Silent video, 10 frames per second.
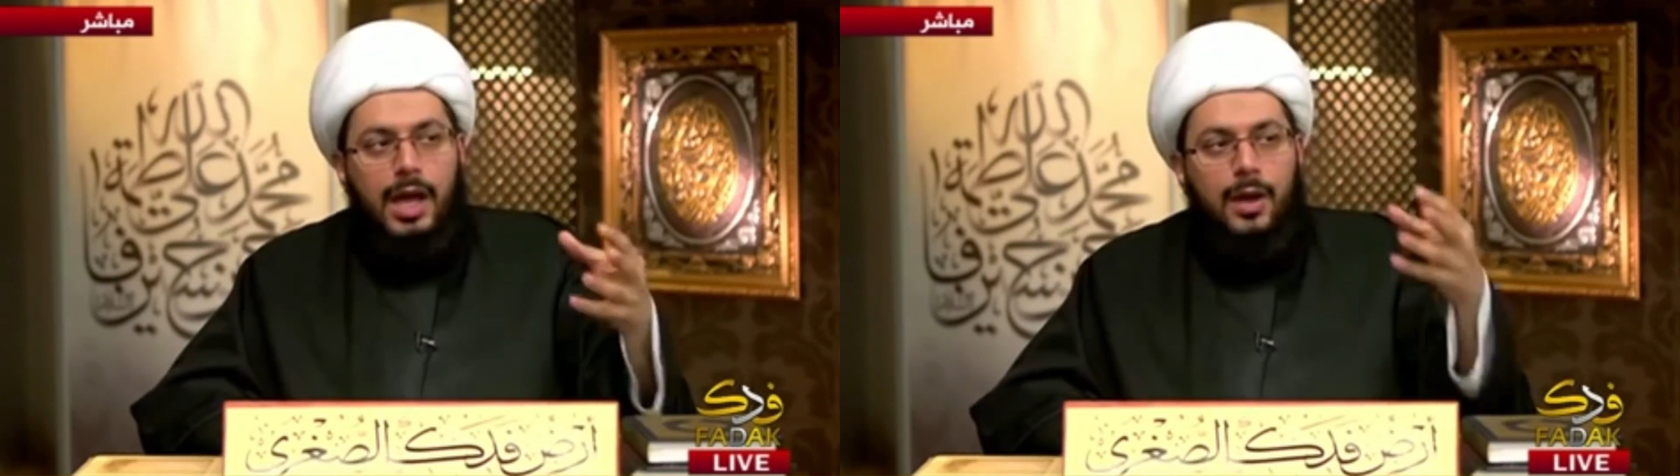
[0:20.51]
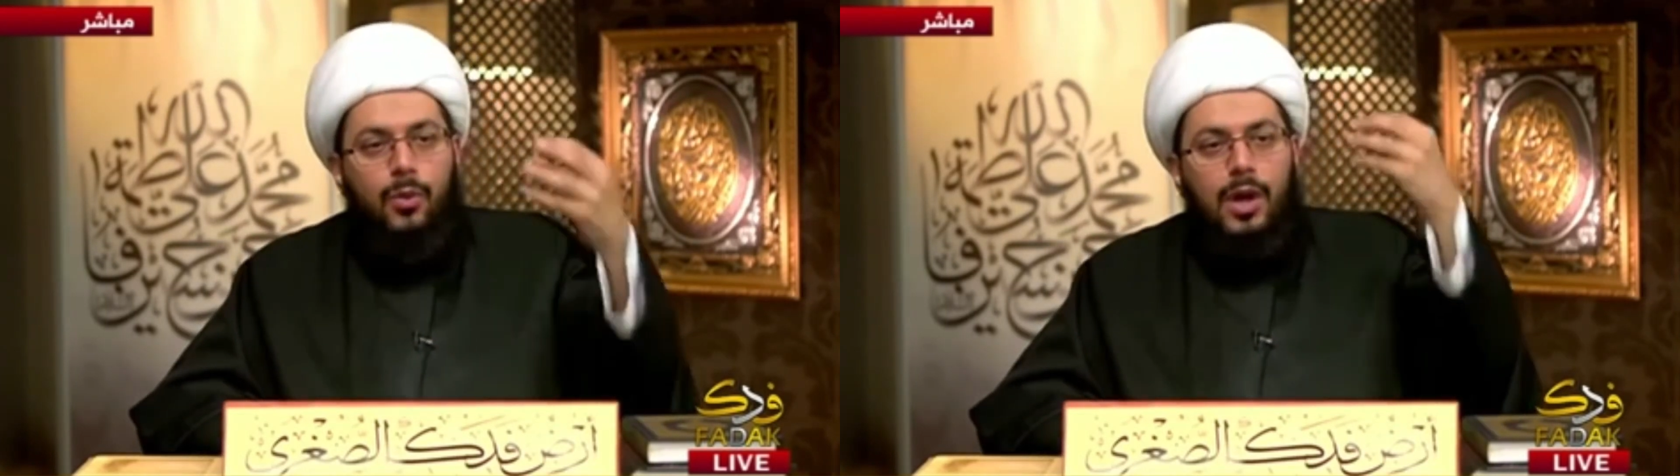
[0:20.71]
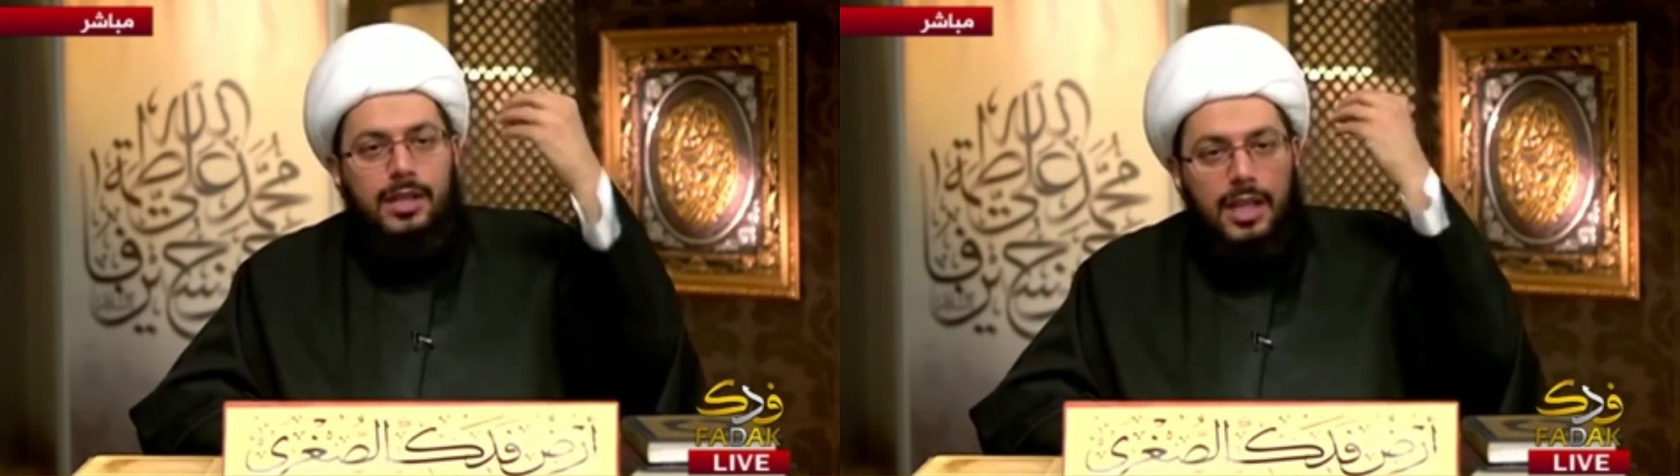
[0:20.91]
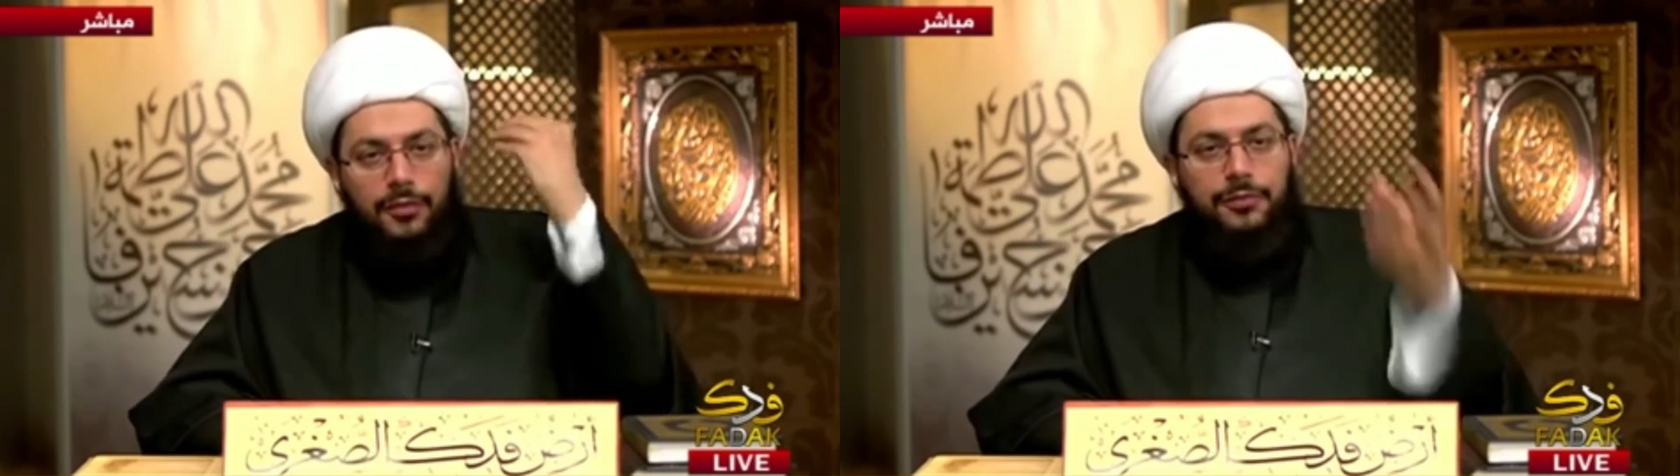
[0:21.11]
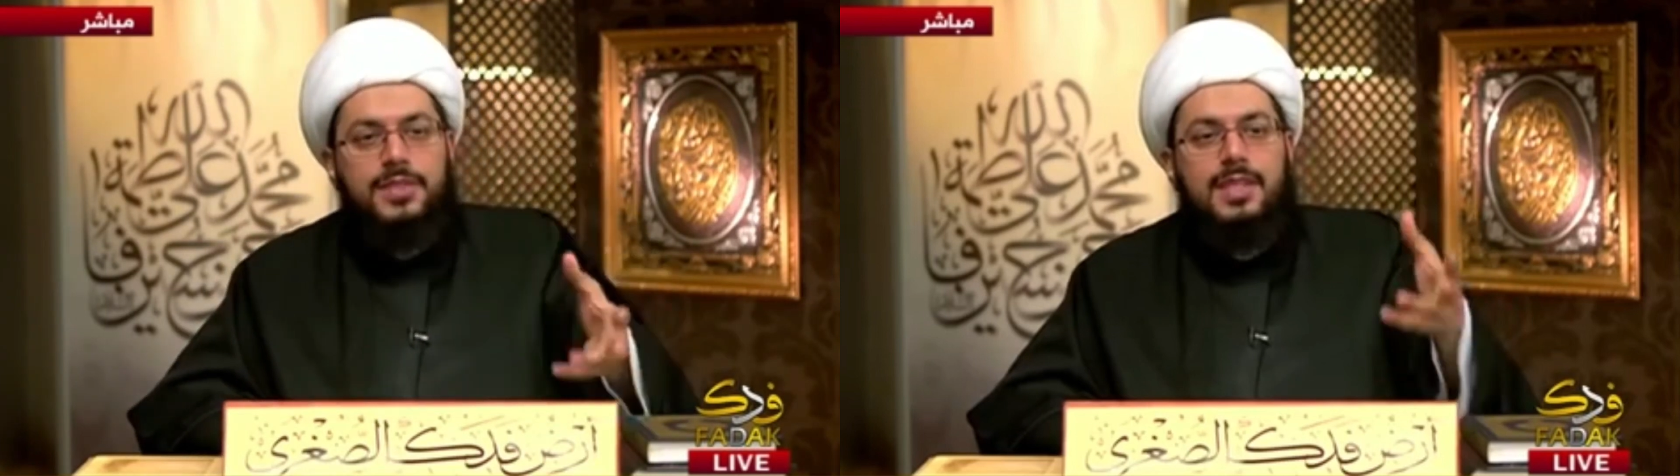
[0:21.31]

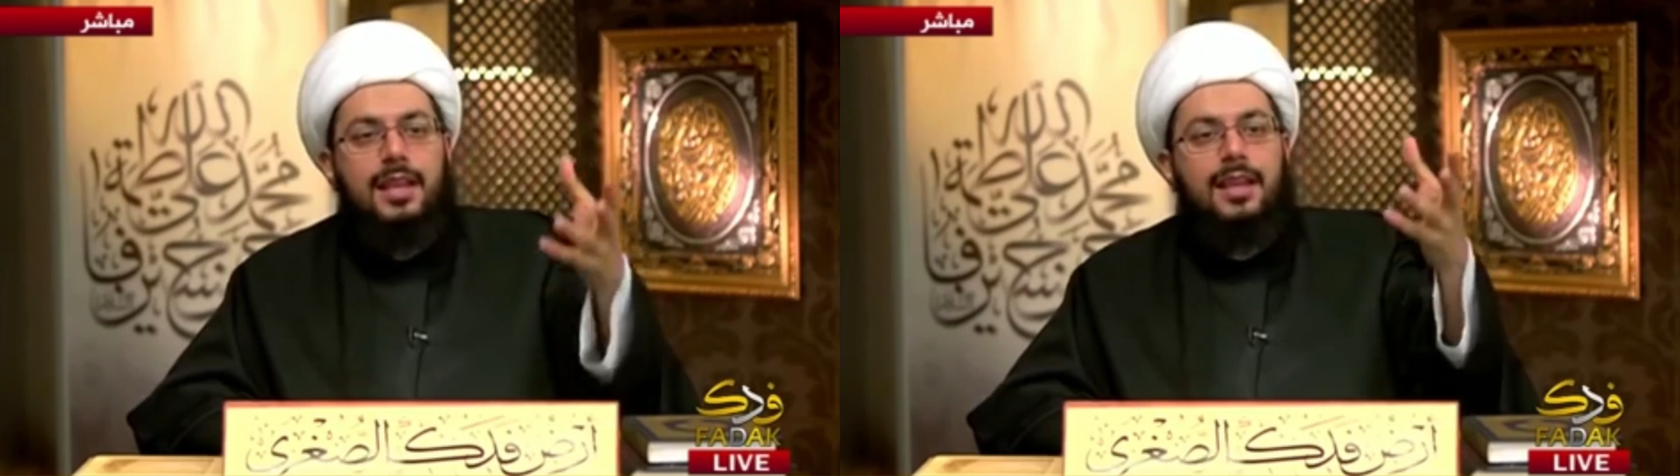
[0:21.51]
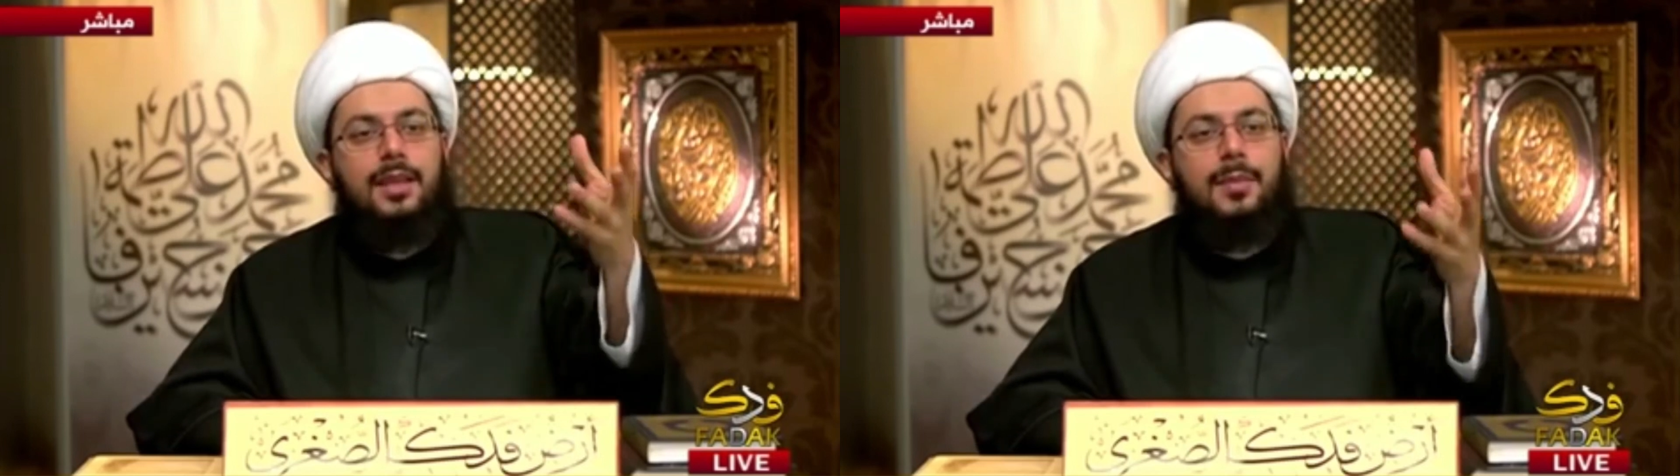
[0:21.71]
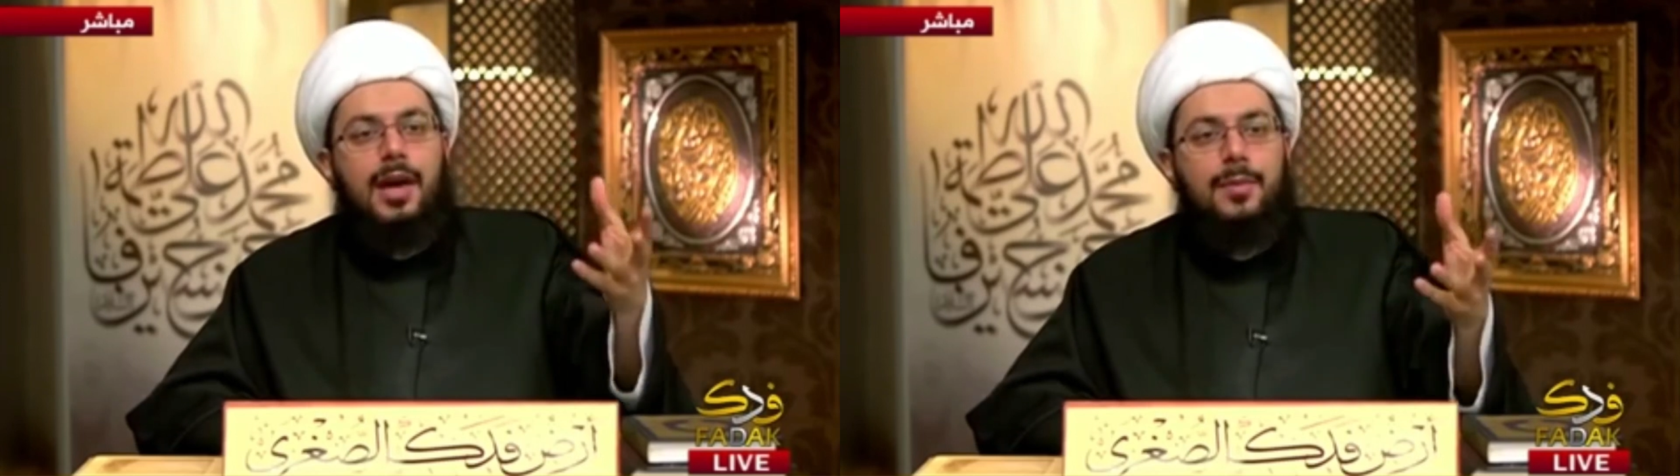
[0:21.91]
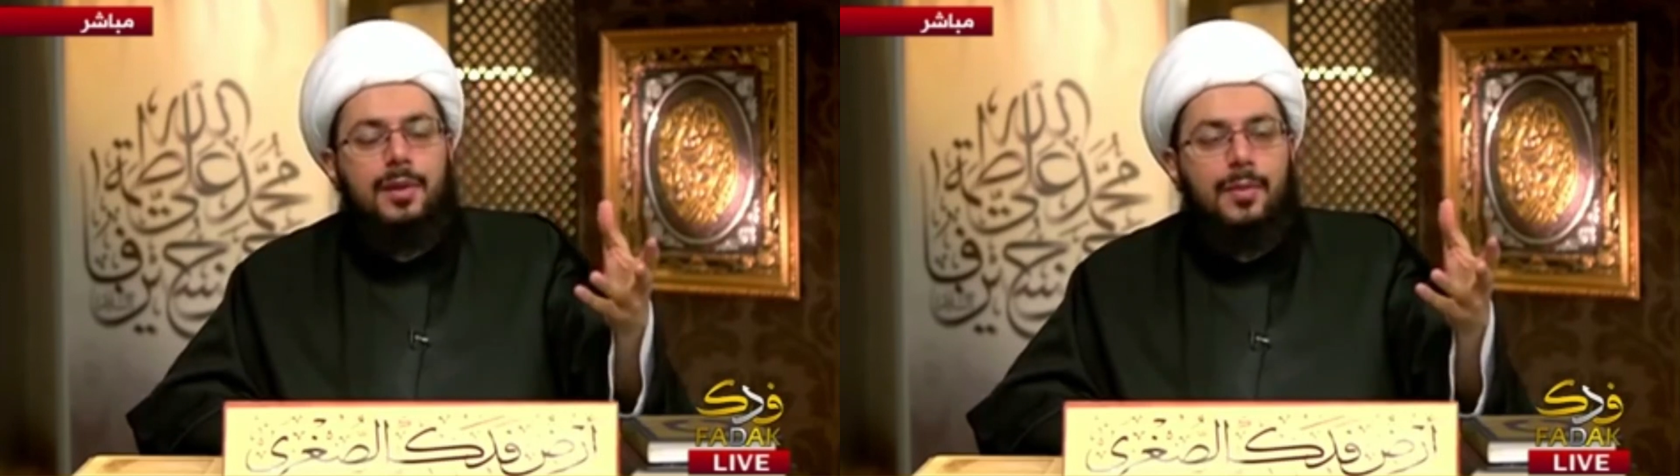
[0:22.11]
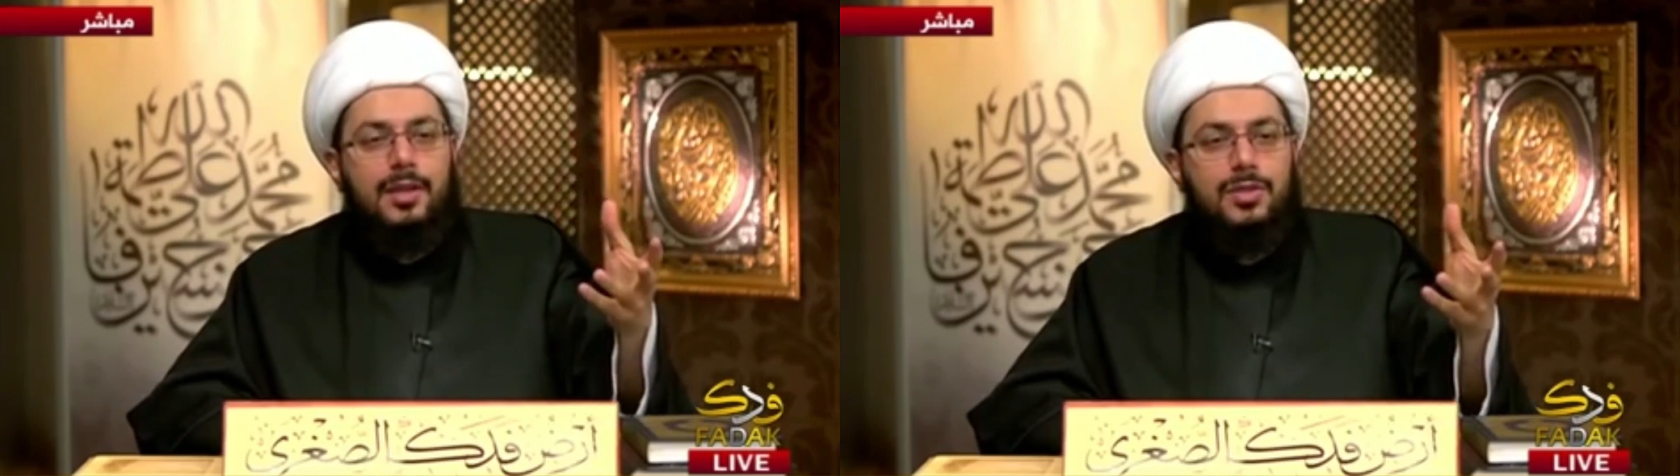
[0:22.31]
ونفس الإمام
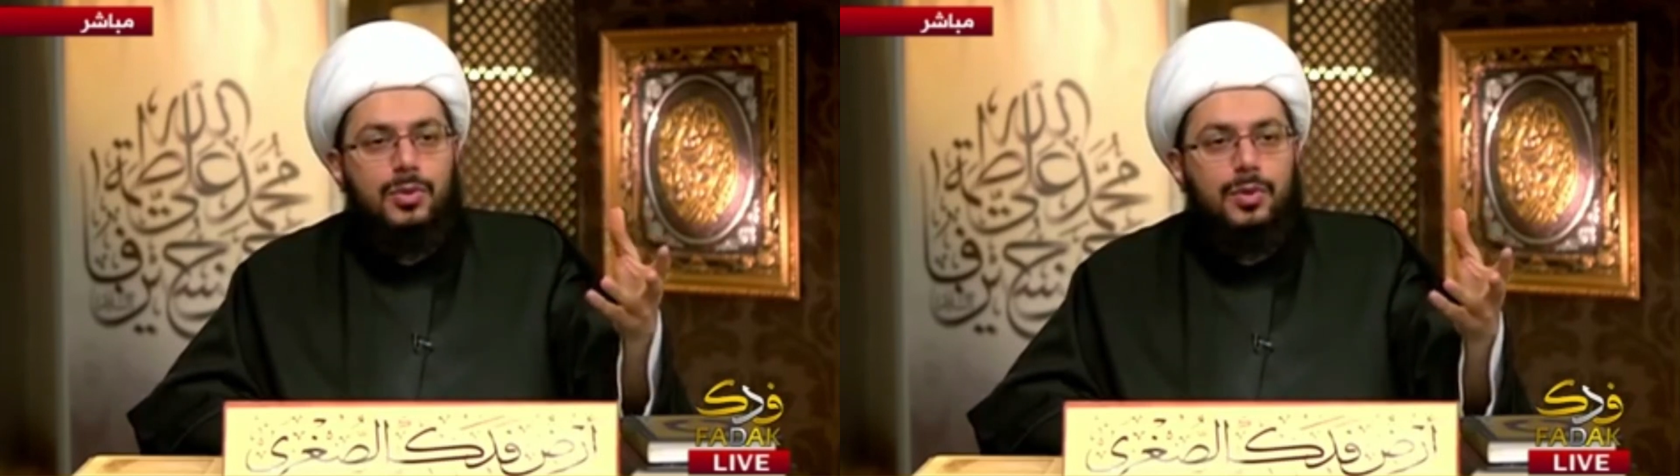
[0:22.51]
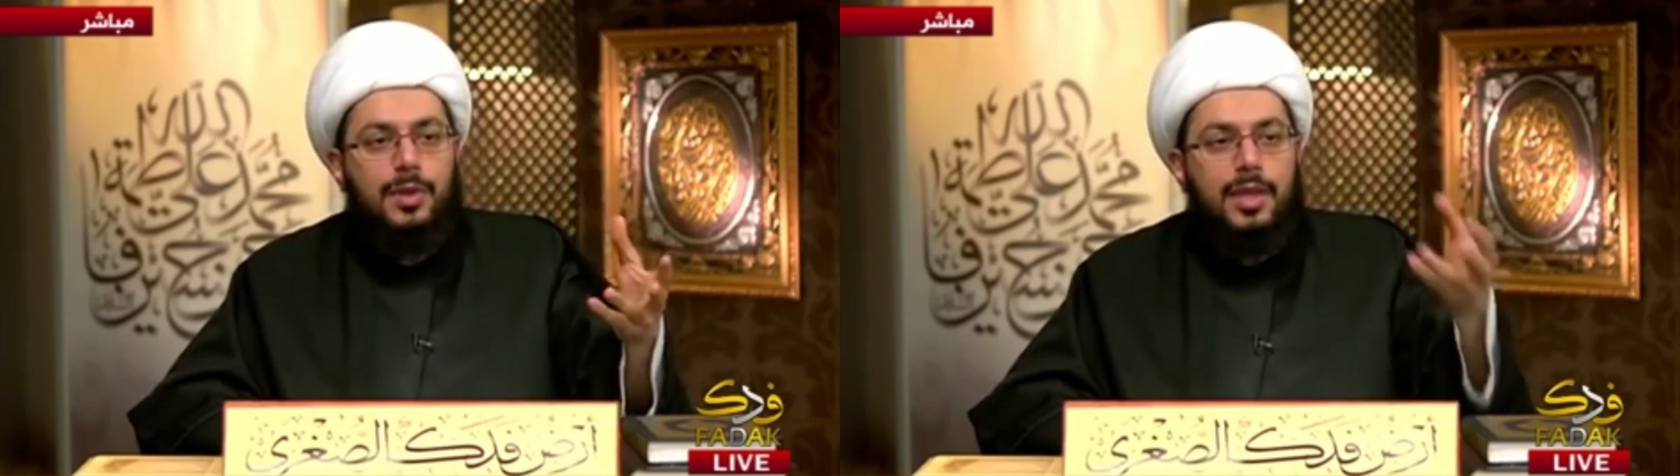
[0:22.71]
المعصوم